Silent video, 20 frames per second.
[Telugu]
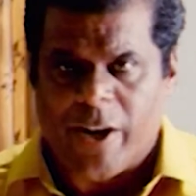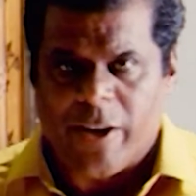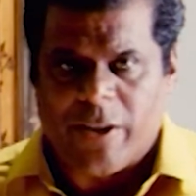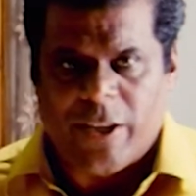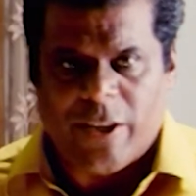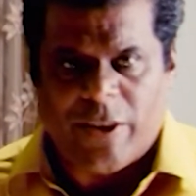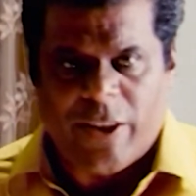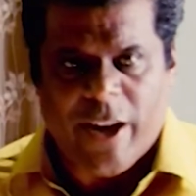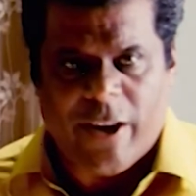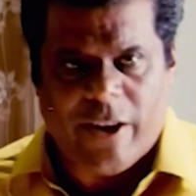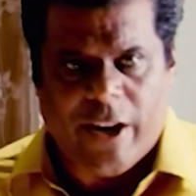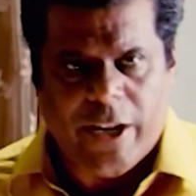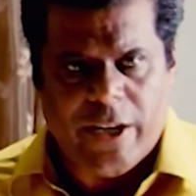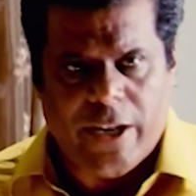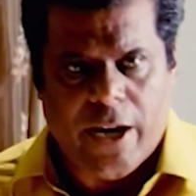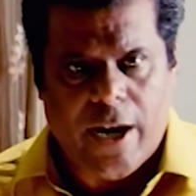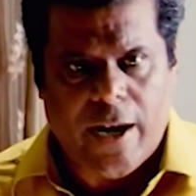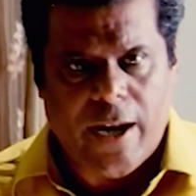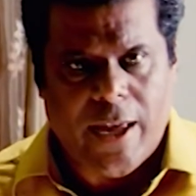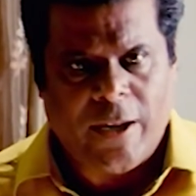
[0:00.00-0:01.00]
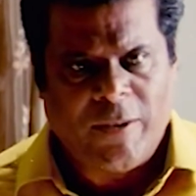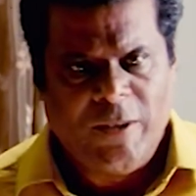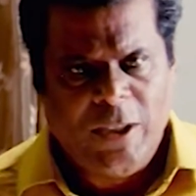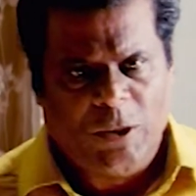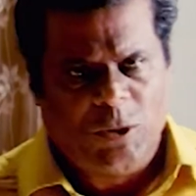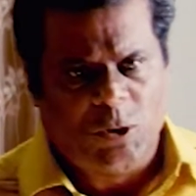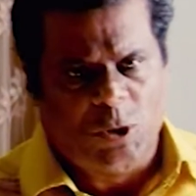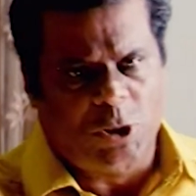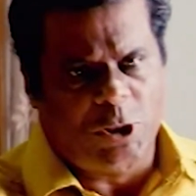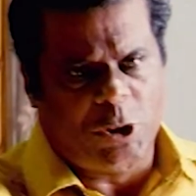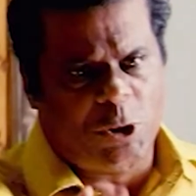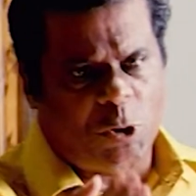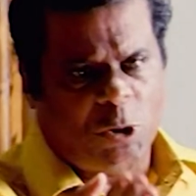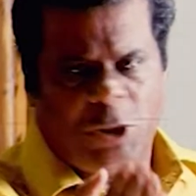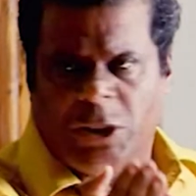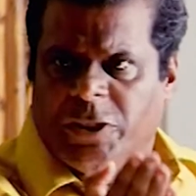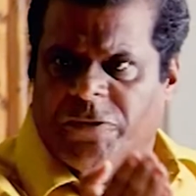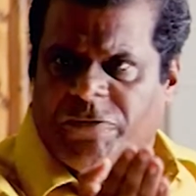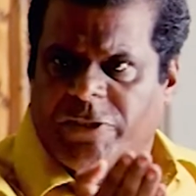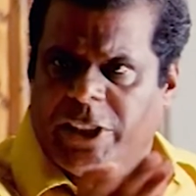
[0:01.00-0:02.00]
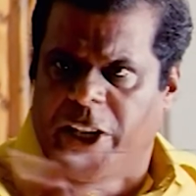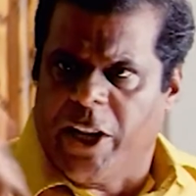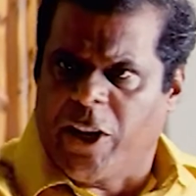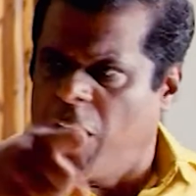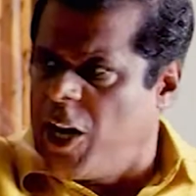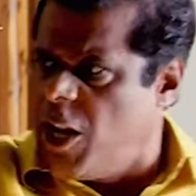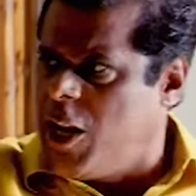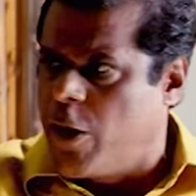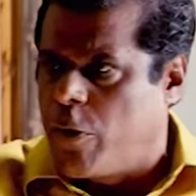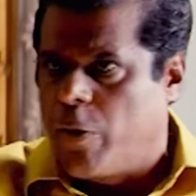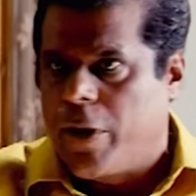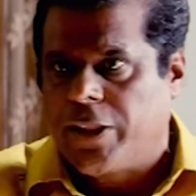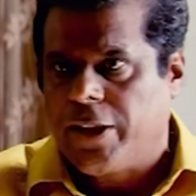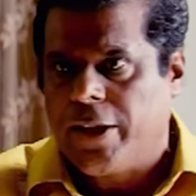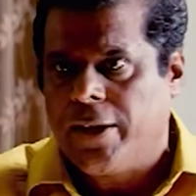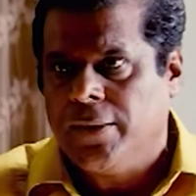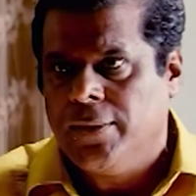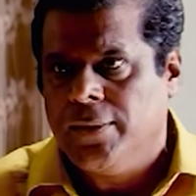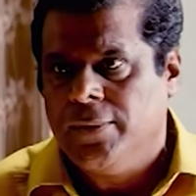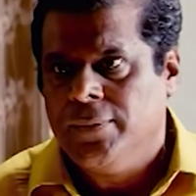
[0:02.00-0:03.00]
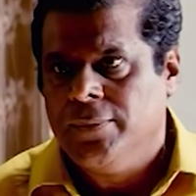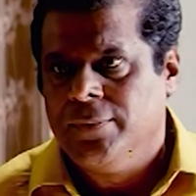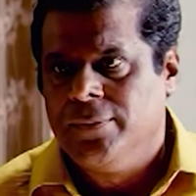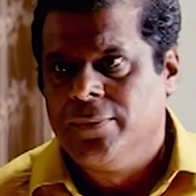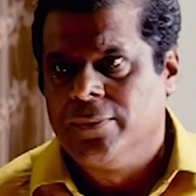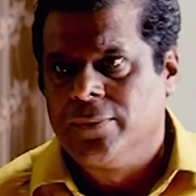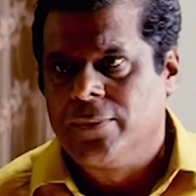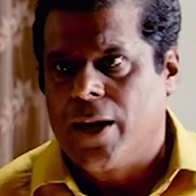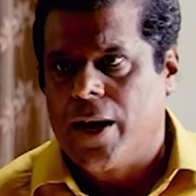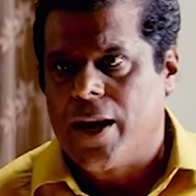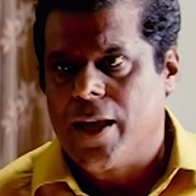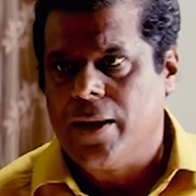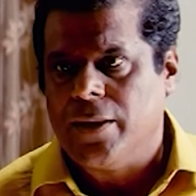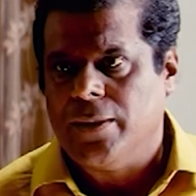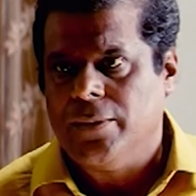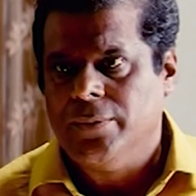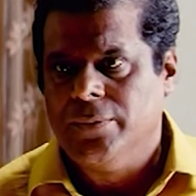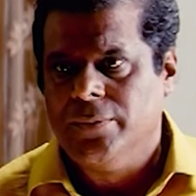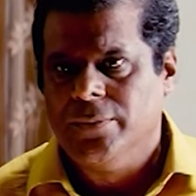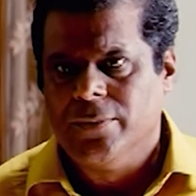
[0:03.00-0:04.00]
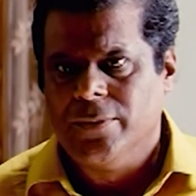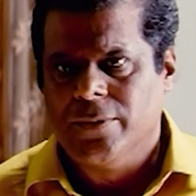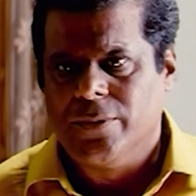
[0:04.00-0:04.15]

వాణ్ణి ఇదే చేత్తో కత్తికో కండగా నరికి సముద్రంలో కలిపేస్తాను కానీ